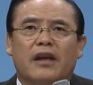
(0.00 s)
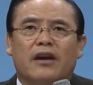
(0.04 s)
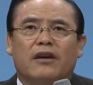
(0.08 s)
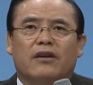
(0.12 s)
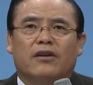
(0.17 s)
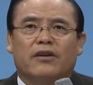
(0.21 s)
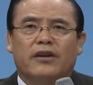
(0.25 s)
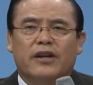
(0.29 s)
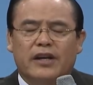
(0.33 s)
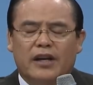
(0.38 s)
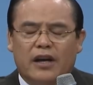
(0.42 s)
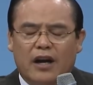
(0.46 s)

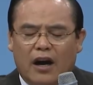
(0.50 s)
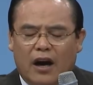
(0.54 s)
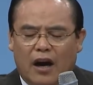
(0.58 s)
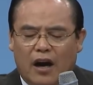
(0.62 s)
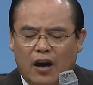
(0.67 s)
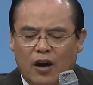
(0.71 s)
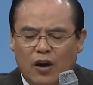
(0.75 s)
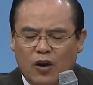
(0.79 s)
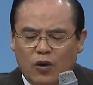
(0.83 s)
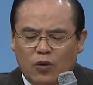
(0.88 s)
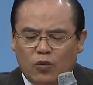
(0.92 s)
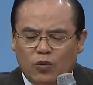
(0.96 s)
그러니까
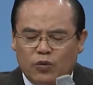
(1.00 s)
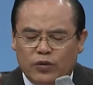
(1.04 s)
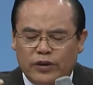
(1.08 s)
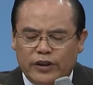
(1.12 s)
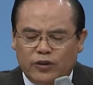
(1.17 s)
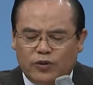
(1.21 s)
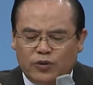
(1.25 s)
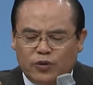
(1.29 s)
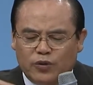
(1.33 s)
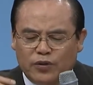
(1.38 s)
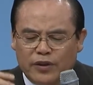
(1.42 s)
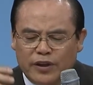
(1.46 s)
우리
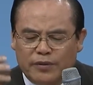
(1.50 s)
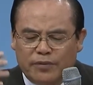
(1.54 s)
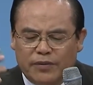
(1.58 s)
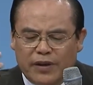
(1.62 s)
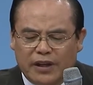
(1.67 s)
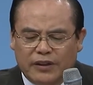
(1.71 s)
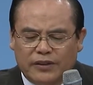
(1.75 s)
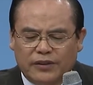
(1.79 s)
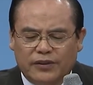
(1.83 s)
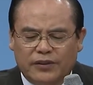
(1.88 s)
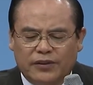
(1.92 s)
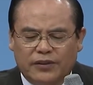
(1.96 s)

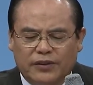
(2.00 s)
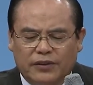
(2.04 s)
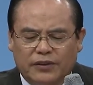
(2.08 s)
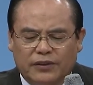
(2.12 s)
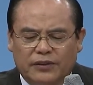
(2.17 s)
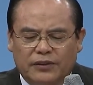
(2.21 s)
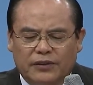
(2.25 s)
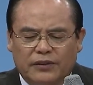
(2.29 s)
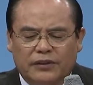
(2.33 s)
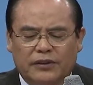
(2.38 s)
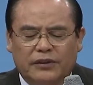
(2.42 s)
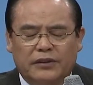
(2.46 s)

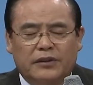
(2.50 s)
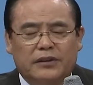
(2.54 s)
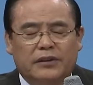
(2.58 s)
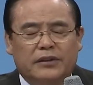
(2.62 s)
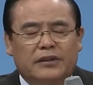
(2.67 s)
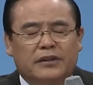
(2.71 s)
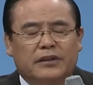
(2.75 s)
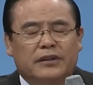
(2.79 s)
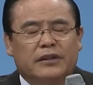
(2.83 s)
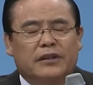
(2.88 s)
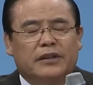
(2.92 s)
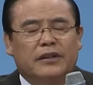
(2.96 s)
주님께서
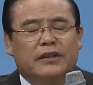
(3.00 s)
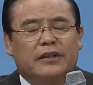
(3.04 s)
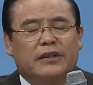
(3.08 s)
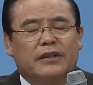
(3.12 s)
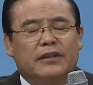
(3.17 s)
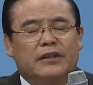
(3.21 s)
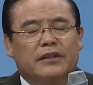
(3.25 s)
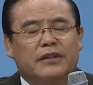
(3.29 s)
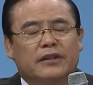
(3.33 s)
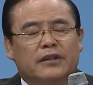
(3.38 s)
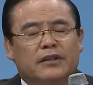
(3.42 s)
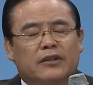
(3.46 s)

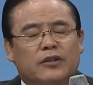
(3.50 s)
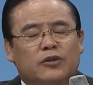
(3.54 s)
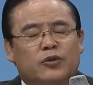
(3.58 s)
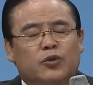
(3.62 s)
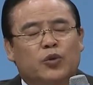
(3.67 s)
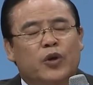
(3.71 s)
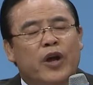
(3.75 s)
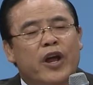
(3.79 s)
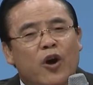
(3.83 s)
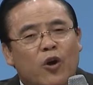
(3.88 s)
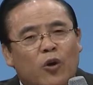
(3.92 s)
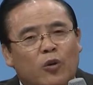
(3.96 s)

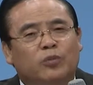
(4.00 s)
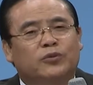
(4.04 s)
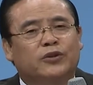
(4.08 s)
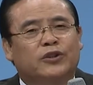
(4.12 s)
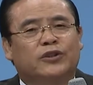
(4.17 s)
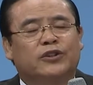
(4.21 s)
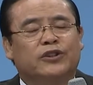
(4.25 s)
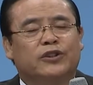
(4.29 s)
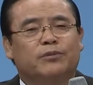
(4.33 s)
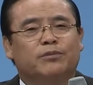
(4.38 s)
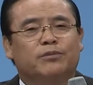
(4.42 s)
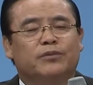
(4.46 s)
죄
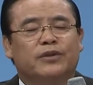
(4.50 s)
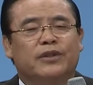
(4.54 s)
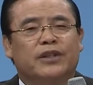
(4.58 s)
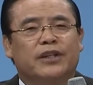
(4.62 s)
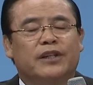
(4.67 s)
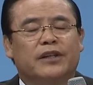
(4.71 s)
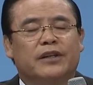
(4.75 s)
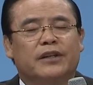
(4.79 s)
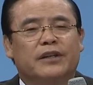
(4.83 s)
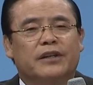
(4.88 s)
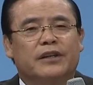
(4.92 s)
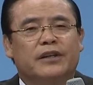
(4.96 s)
없으신
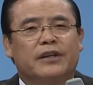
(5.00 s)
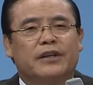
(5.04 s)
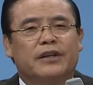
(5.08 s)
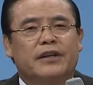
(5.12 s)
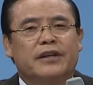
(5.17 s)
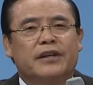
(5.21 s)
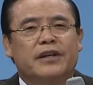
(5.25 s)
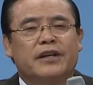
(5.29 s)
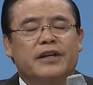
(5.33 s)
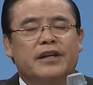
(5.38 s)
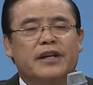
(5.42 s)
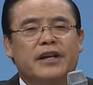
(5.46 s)
분이
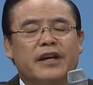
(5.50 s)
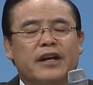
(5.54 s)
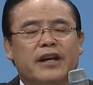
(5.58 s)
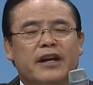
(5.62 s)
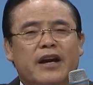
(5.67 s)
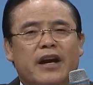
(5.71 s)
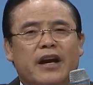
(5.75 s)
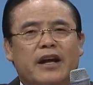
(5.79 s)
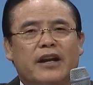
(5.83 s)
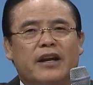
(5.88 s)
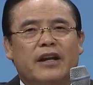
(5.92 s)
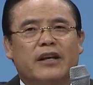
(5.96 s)

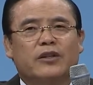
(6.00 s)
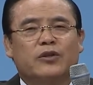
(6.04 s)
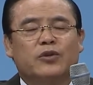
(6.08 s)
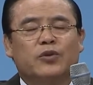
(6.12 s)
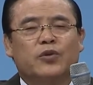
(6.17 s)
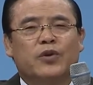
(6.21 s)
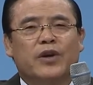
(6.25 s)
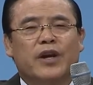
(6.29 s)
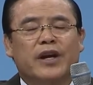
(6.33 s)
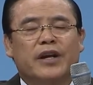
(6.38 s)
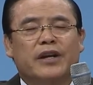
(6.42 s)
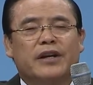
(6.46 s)
인간의
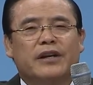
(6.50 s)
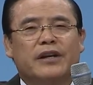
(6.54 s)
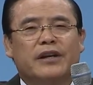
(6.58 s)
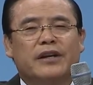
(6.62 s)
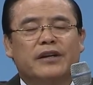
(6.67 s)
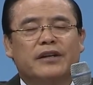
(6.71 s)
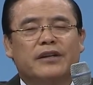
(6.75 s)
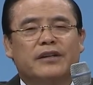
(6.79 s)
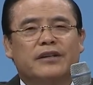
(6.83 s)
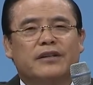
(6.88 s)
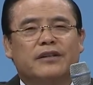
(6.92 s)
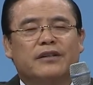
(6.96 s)

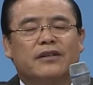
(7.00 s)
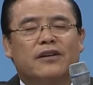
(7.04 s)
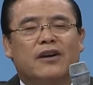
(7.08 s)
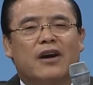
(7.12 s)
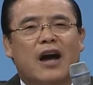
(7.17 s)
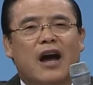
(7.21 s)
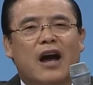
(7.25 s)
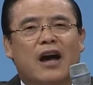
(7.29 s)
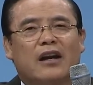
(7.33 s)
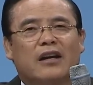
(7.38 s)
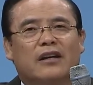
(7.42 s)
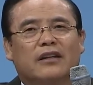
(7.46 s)
죄를
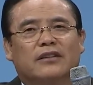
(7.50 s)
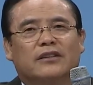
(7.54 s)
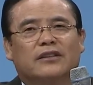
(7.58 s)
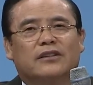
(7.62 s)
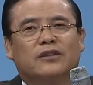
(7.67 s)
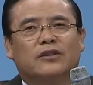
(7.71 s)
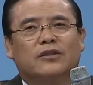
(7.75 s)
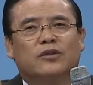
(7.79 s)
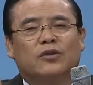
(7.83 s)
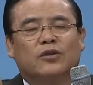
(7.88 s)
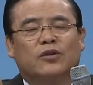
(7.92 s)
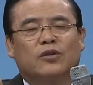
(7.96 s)

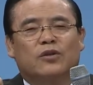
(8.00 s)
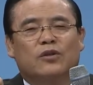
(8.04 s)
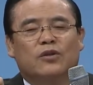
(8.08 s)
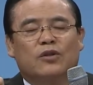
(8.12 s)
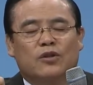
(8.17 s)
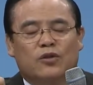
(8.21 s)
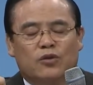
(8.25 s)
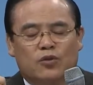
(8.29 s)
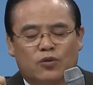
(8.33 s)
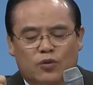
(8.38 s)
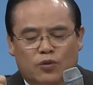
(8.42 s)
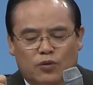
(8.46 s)
끌어안으시고
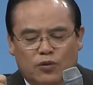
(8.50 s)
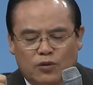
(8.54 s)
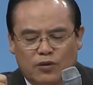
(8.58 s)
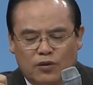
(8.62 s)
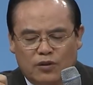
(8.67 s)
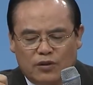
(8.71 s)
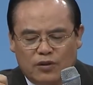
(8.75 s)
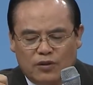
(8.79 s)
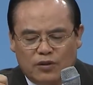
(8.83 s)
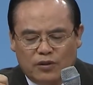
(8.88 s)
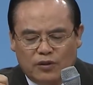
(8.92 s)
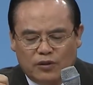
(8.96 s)

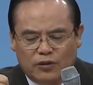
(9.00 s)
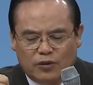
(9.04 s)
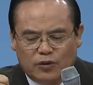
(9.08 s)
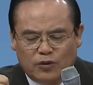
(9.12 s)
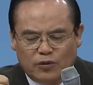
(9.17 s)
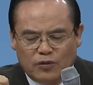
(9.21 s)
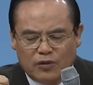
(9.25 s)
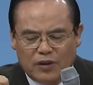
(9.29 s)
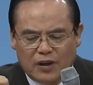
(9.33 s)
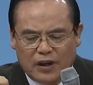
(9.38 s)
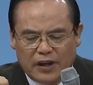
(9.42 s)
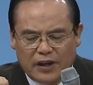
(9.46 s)
죽는 그
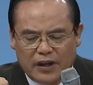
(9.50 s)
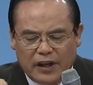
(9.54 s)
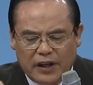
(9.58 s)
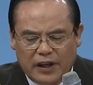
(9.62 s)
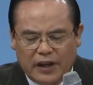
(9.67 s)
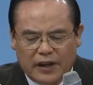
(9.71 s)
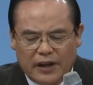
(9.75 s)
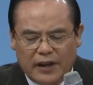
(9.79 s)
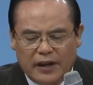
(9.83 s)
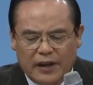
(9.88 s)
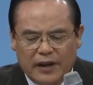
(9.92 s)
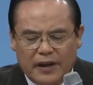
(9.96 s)

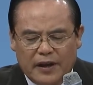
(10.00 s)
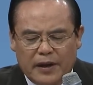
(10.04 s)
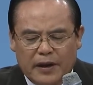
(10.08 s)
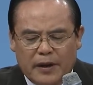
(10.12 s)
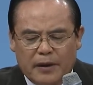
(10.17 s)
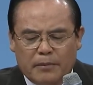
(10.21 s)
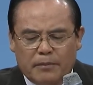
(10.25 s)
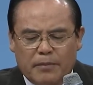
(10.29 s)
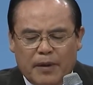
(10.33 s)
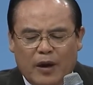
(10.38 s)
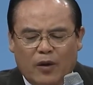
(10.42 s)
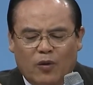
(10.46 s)
순간에
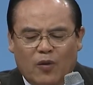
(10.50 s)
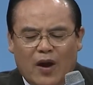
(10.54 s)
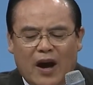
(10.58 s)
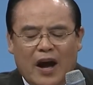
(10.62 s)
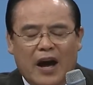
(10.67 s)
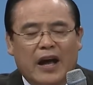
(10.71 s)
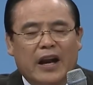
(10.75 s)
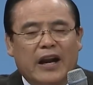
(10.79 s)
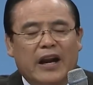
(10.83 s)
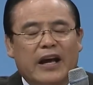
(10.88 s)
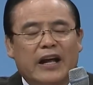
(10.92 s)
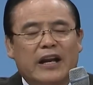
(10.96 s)
바로
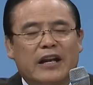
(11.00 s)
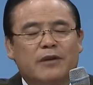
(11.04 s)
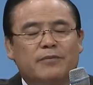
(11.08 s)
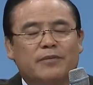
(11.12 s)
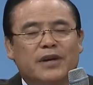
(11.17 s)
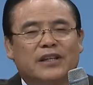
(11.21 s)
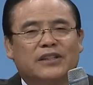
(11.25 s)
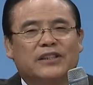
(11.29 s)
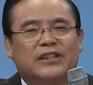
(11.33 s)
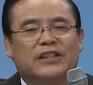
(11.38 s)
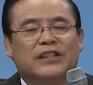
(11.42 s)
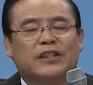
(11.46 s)

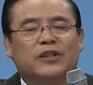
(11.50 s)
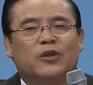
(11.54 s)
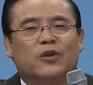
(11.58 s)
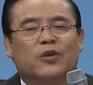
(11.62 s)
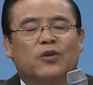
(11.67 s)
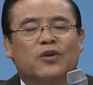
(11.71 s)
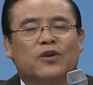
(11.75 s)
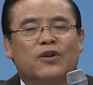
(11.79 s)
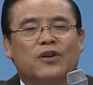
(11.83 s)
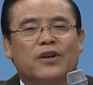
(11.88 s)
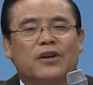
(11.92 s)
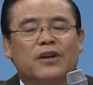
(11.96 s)
하나님의
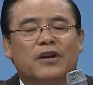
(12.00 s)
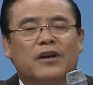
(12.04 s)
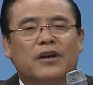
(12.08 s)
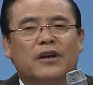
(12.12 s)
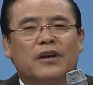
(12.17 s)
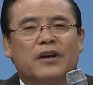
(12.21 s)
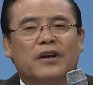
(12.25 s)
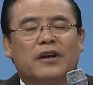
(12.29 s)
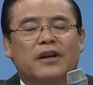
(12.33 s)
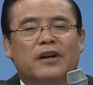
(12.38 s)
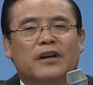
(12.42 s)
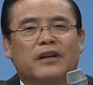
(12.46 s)
진노를
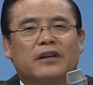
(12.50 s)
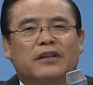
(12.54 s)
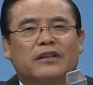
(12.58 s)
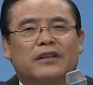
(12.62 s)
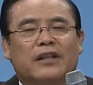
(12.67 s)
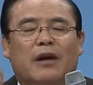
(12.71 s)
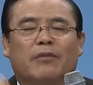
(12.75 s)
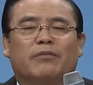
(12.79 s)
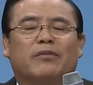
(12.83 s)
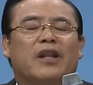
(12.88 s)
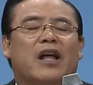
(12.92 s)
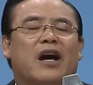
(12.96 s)

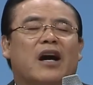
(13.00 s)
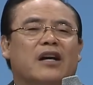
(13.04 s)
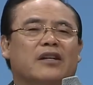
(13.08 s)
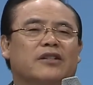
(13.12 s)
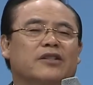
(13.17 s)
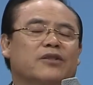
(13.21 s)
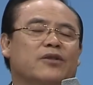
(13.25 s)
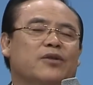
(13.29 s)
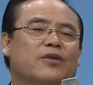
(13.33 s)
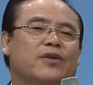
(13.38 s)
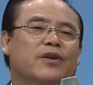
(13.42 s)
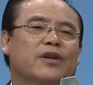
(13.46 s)

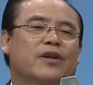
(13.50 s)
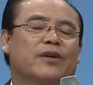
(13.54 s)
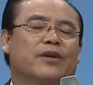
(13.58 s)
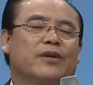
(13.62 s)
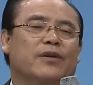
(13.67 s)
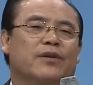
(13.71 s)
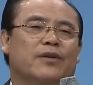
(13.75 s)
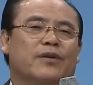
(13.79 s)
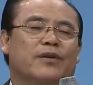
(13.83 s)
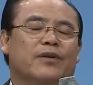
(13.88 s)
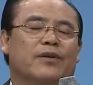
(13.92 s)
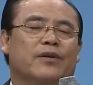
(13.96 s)
담당하신 거예요.
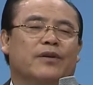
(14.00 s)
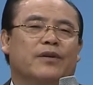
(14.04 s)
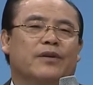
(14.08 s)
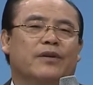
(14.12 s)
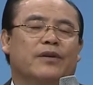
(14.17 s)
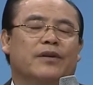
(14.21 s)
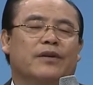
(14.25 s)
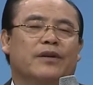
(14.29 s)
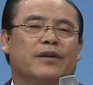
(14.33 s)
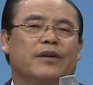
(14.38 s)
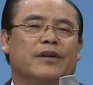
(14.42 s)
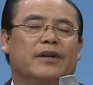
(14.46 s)

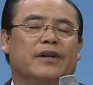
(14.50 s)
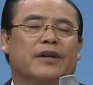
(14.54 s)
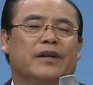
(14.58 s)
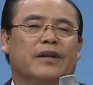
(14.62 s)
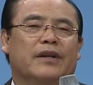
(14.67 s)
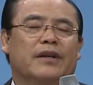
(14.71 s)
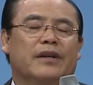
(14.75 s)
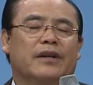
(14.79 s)
예.